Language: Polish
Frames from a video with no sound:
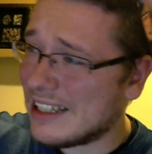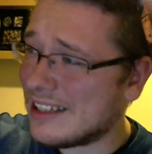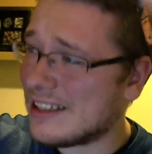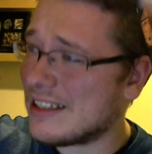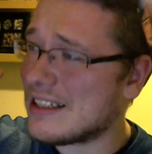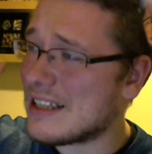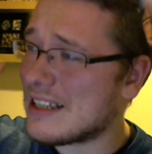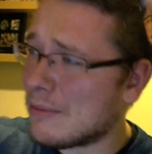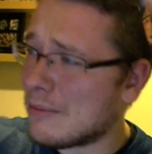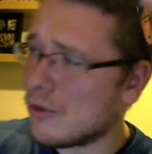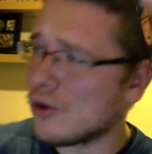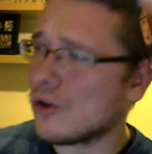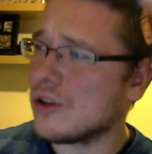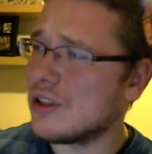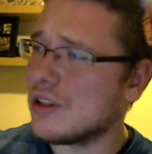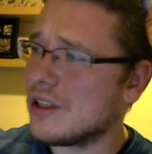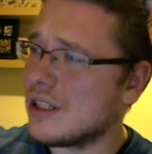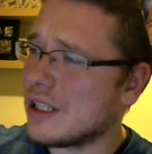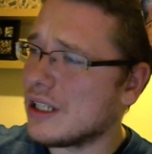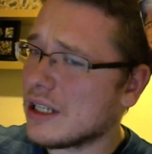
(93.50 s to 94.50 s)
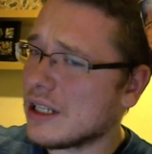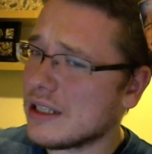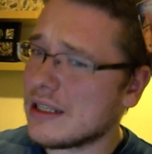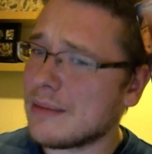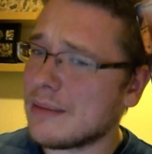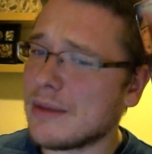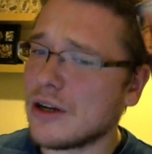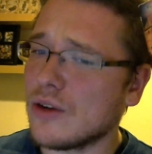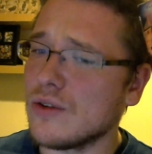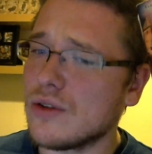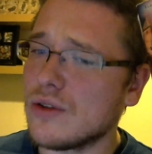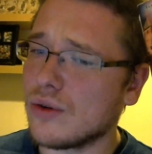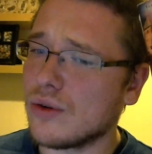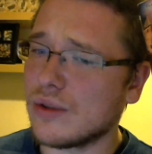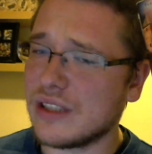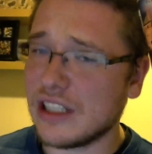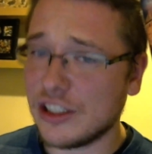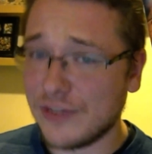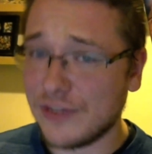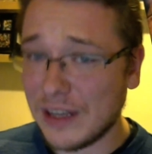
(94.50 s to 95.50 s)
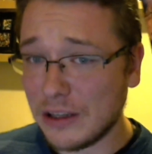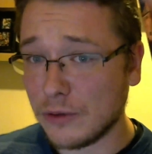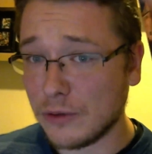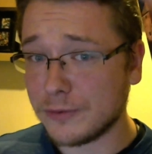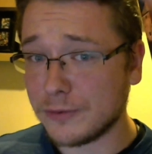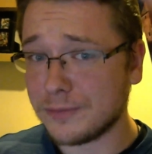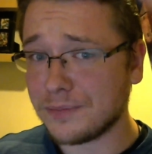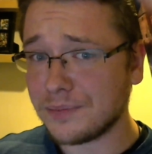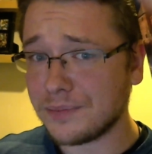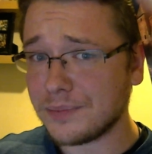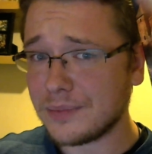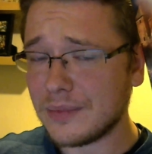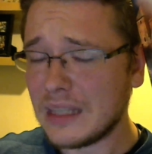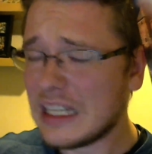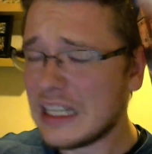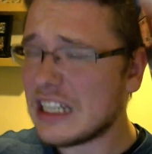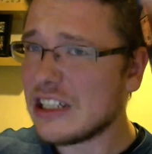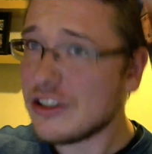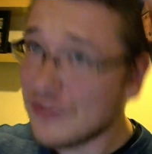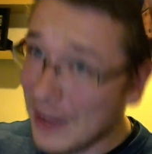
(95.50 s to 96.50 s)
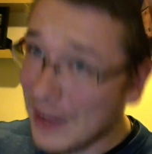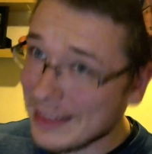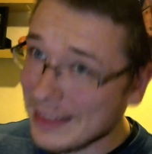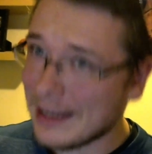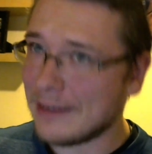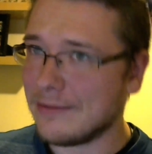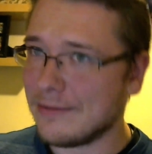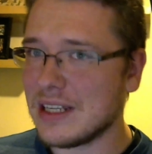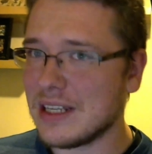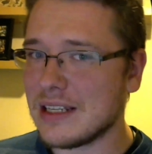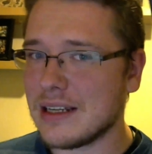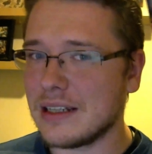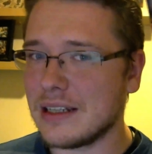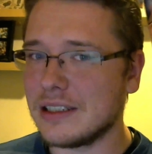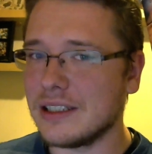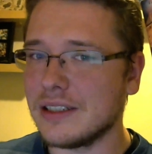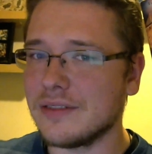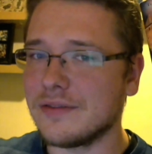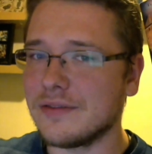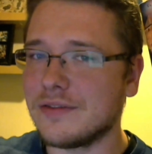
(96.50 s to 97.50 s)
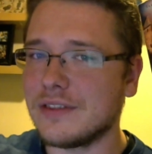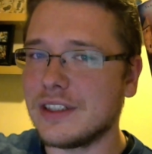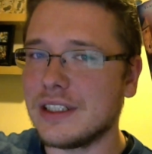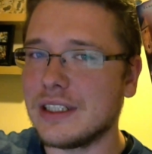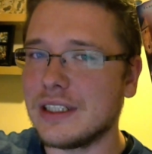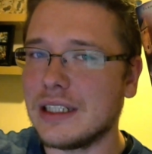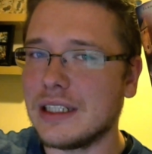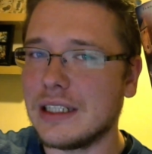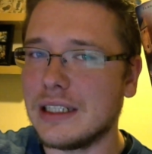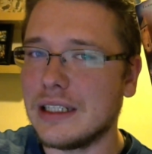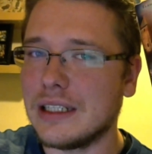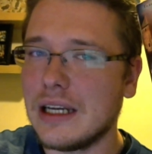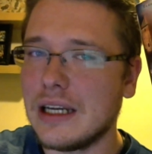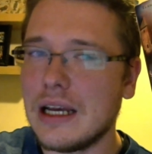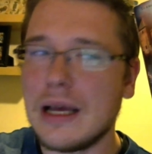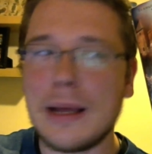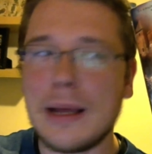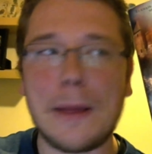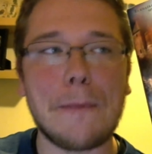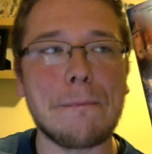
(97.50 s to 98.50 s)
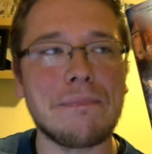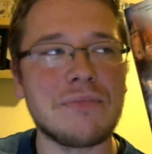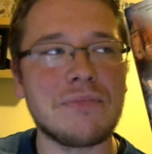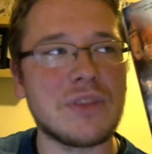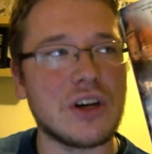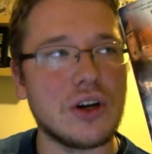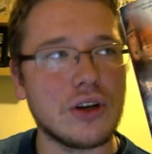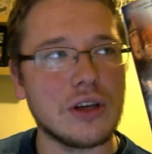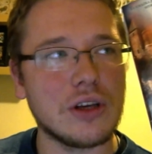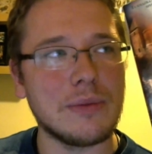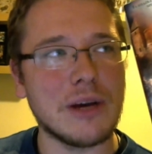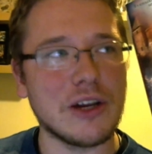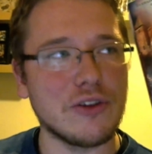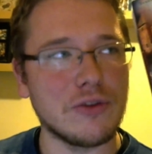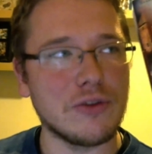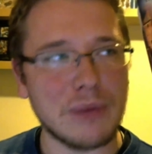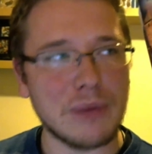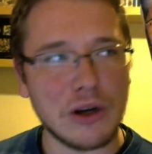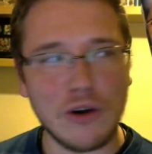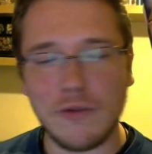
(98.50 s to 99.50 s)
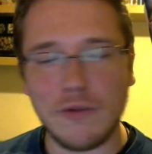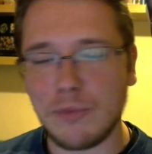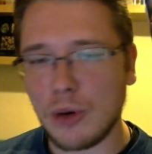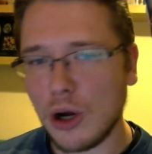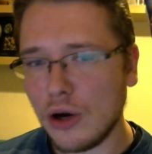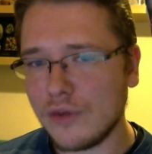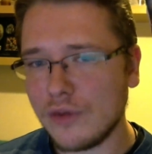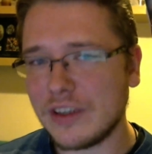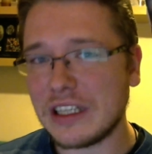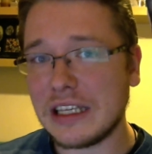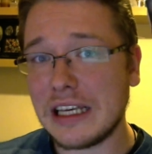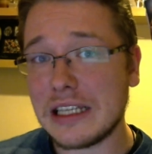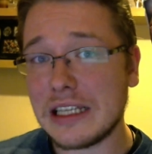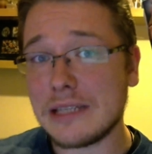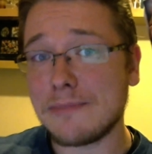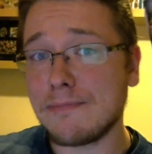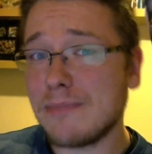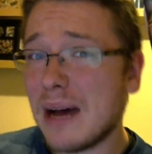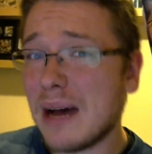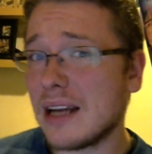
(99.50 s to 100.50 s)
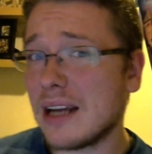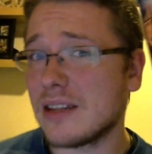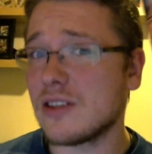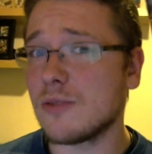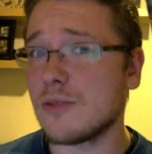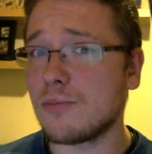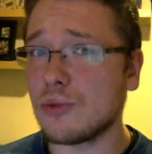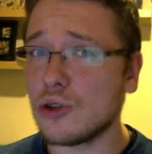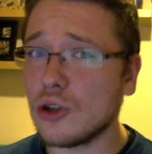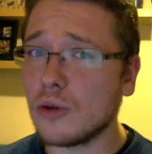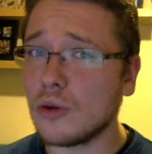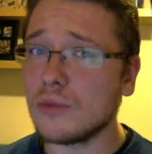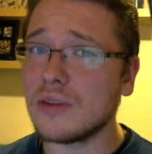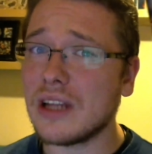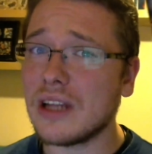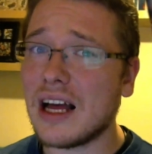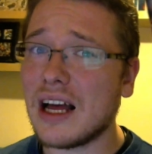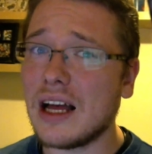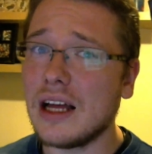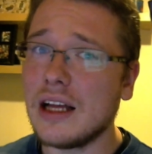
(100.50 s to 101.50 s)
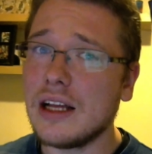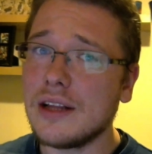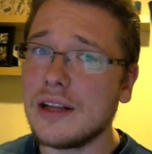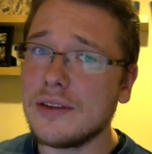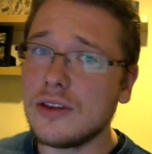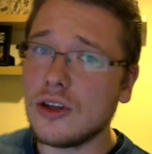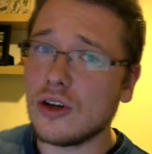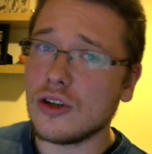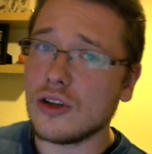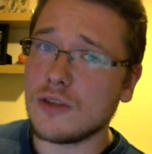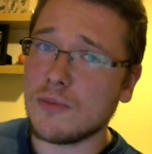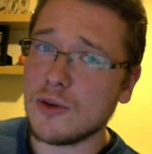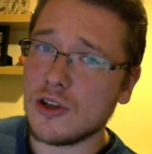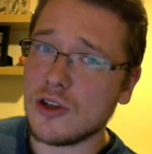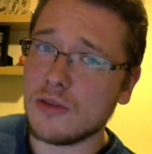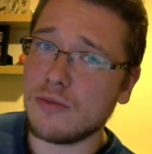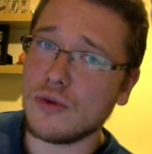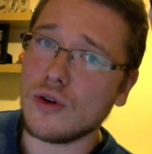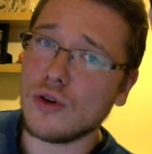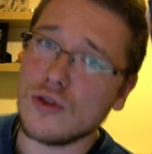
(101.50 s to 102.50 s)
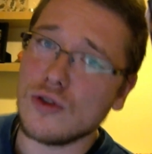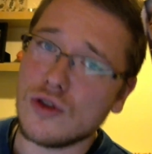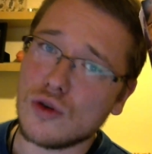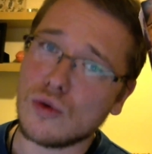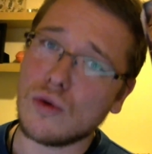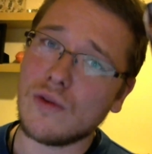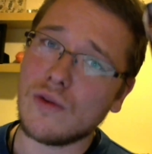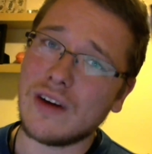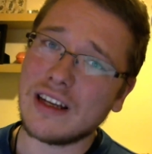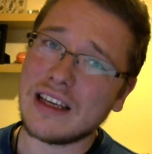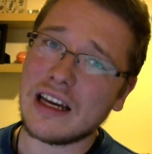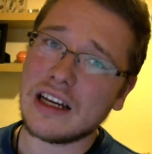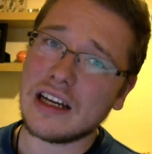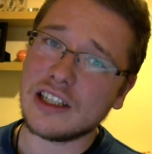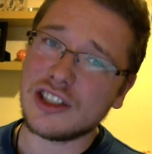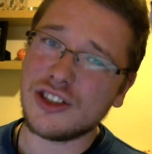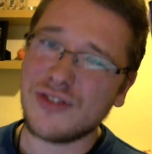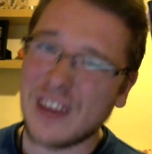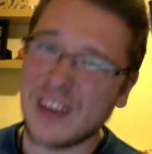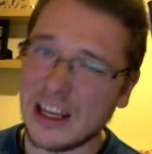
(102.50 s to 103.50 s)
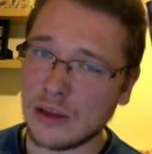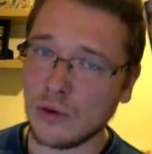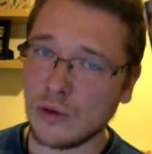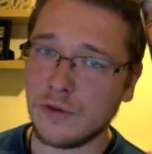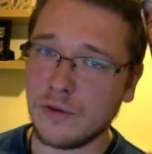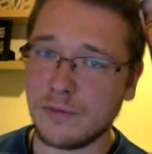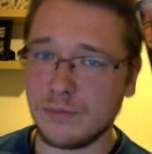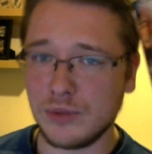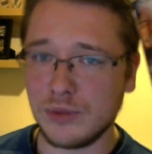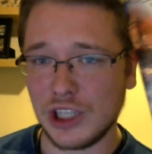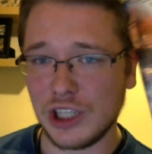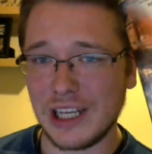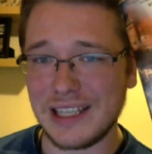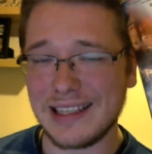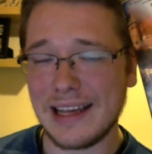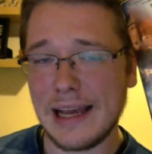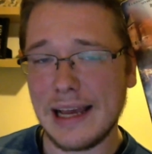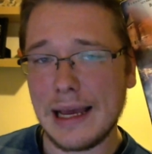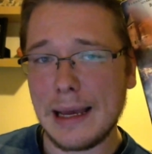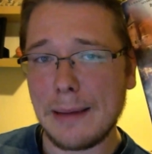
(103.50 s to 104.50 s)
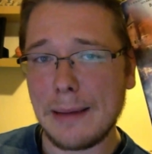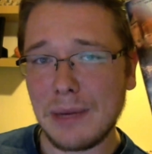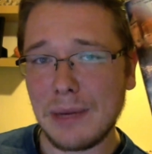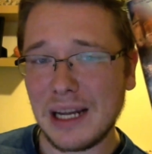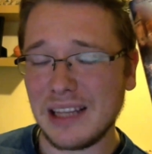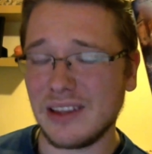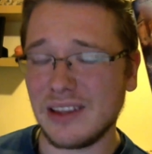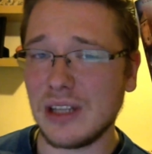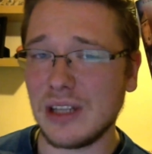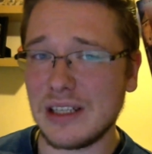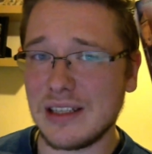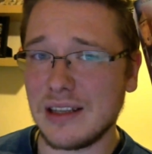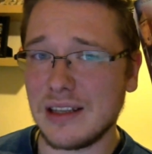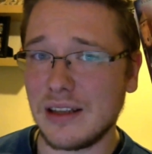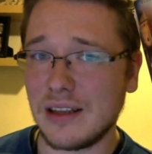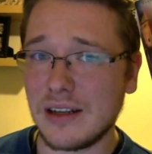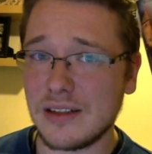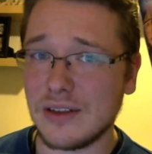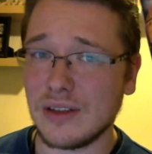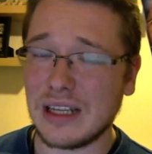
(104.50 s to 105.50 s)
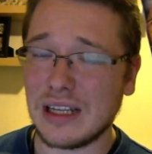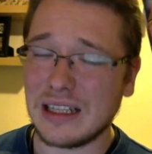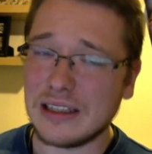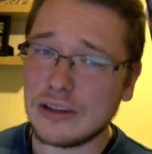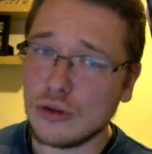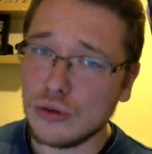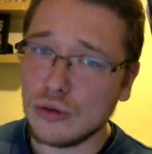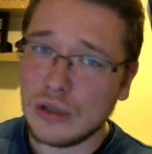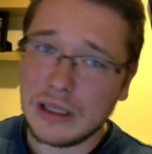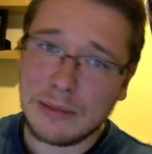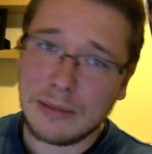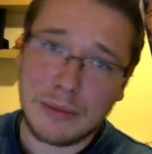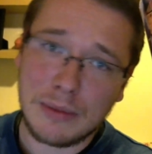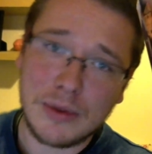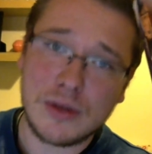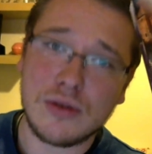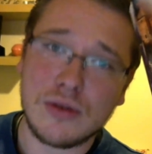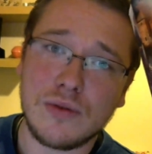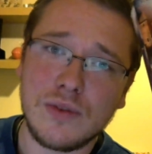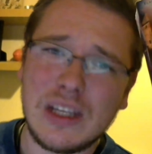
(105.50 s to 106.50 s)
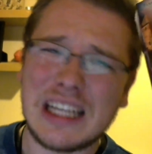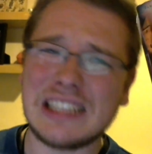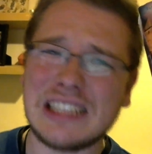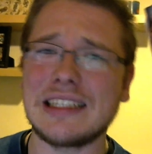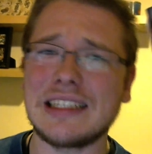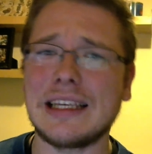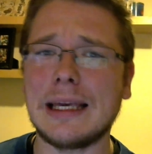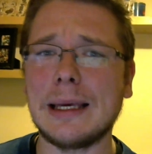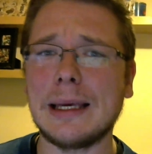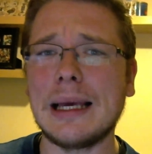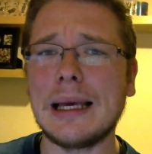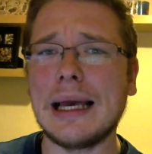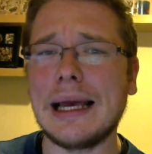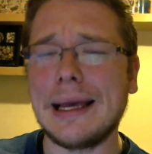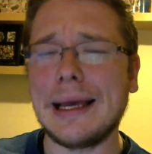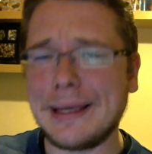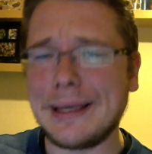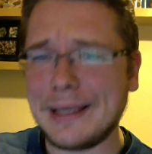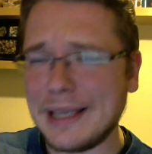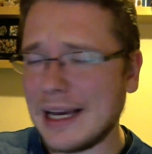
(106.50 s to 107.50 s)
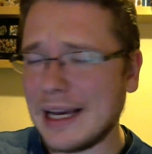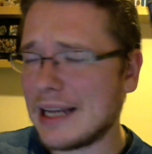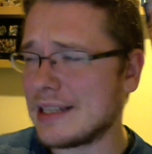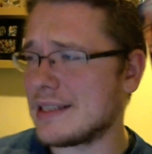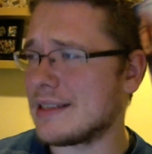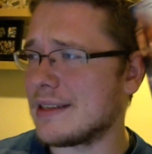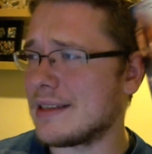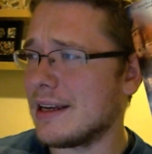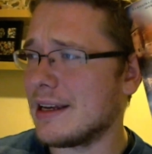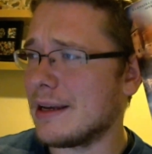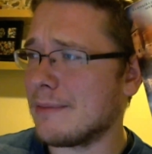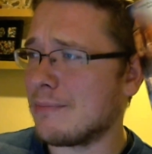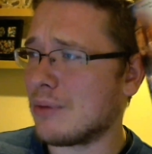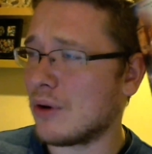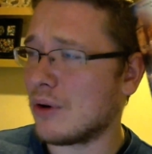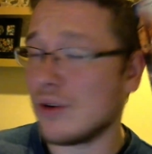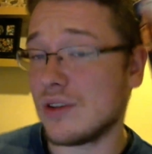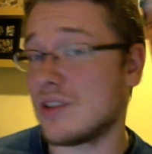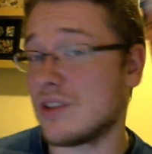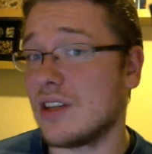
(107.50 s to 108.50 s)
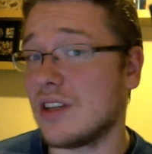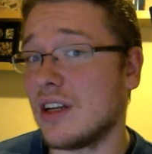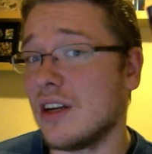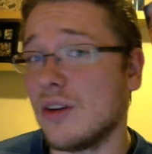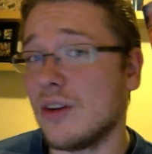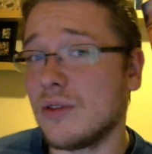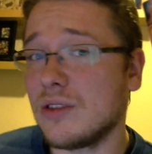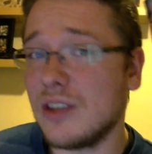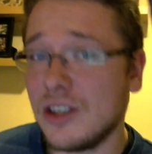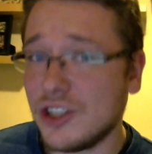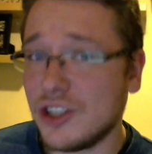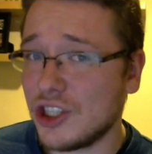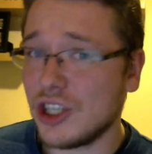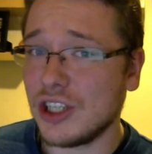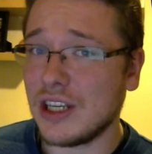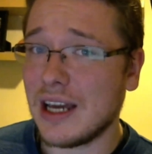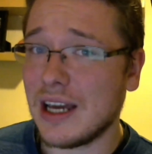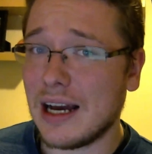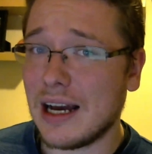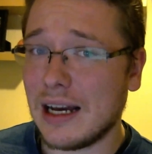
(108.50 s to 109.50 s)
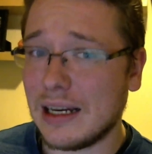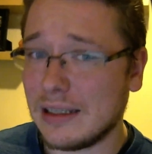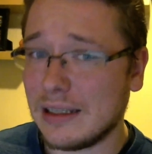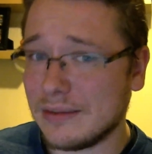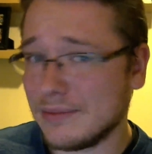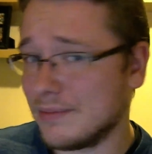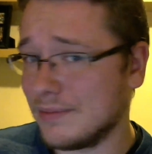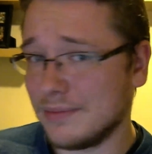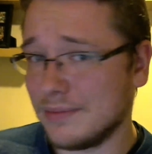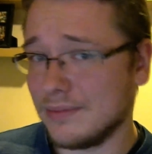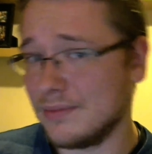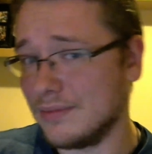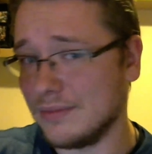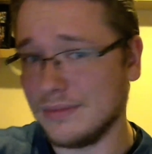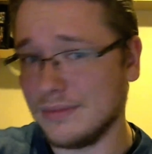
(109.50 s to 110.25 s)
samo, e, sama konstrukcja światów świata w zasadzie w mm, trylogii Magów Prochowych jest bardzo podobna do sposobu konstruowania światów przez Brandona Sandersona. Tutaj po prostu widać takie jasne, proste odniesienia. Mm,